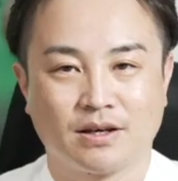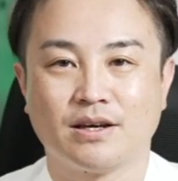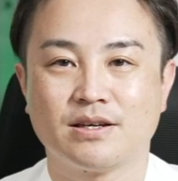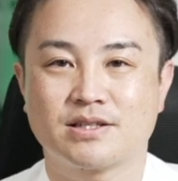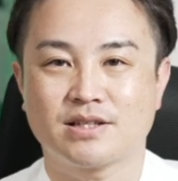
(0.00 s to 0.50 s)

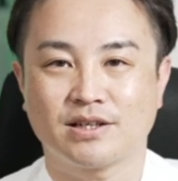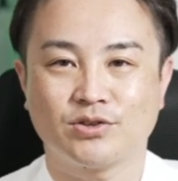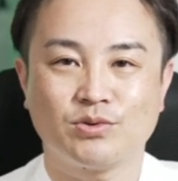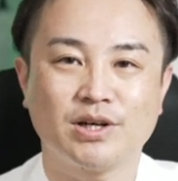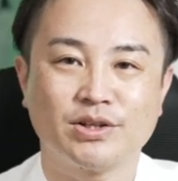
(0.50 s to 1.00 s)

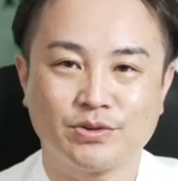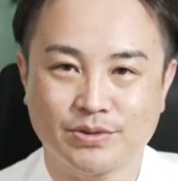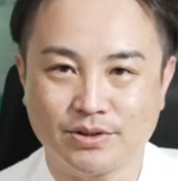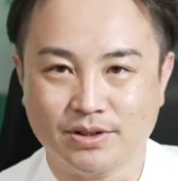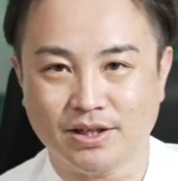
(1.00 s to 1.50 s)
H&Y の
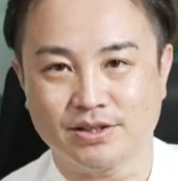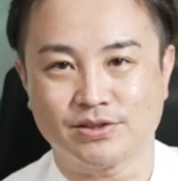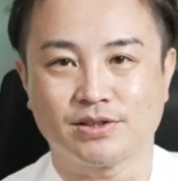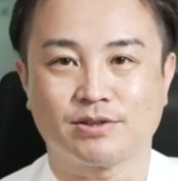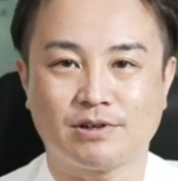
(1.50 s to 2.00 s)
フィルターにつ
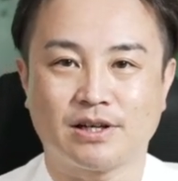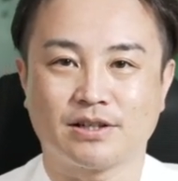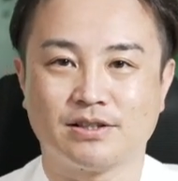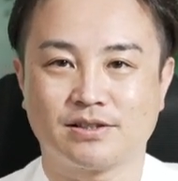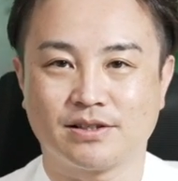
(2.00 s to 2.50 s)
いては
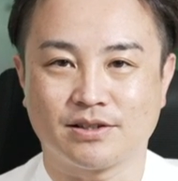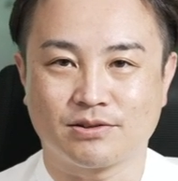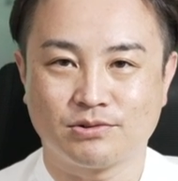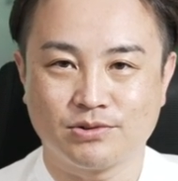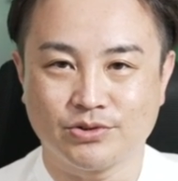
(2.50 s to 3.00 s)
以前に
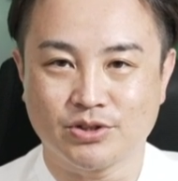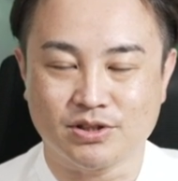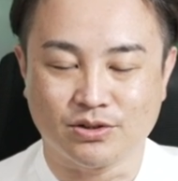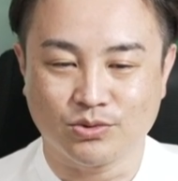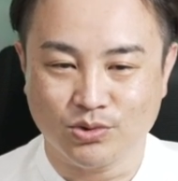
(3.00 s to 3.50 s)
こういうで
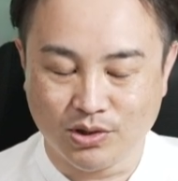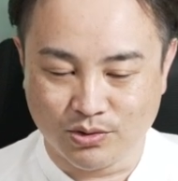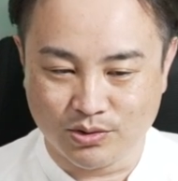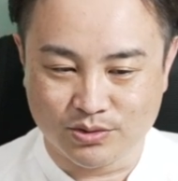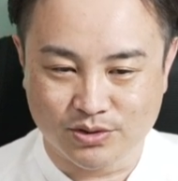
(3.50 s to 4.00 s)
すね動画
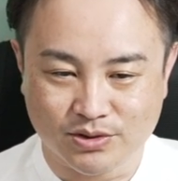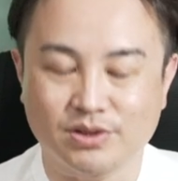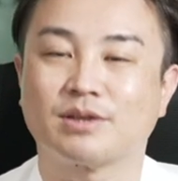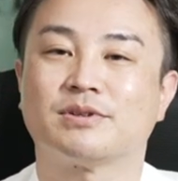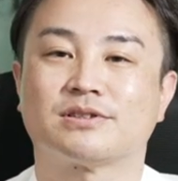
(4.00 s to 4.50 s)
を作っ
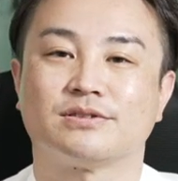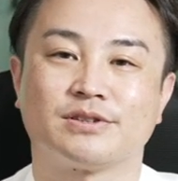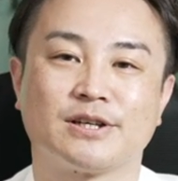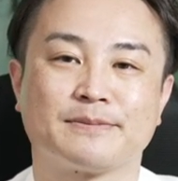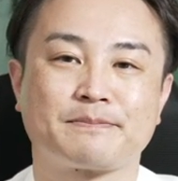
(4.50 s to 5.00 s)
てますの
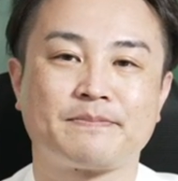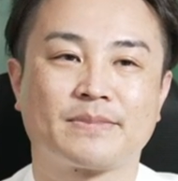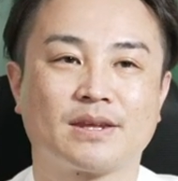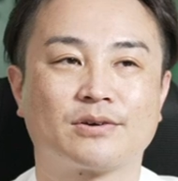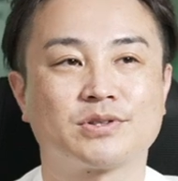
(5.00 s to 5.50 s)
で、
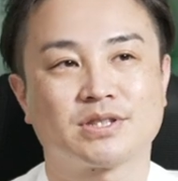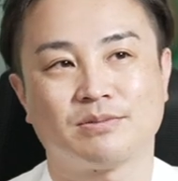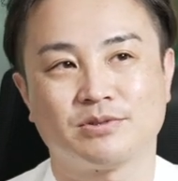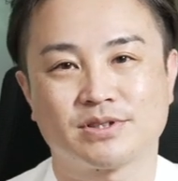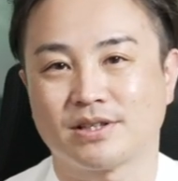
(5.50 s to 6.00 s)
こちら
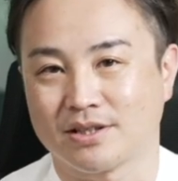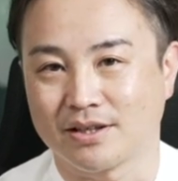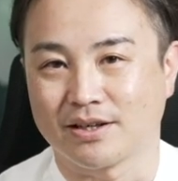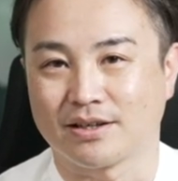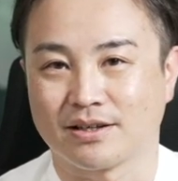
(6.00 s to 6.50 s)
もぜひ、
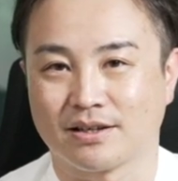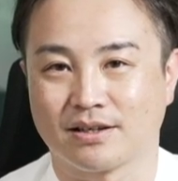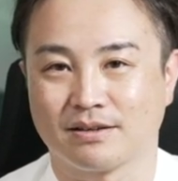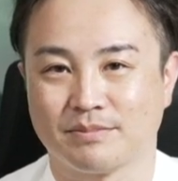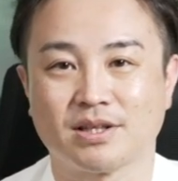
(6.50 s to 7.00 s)

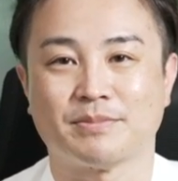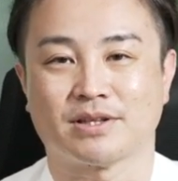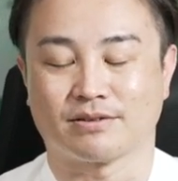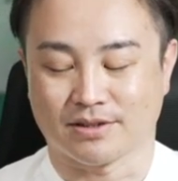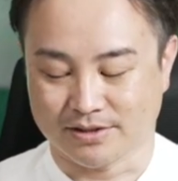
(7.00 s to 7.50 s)
見てみて
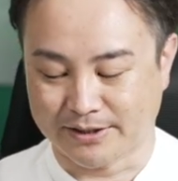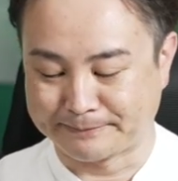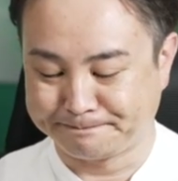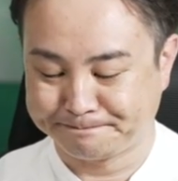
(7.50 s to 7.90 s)
ください。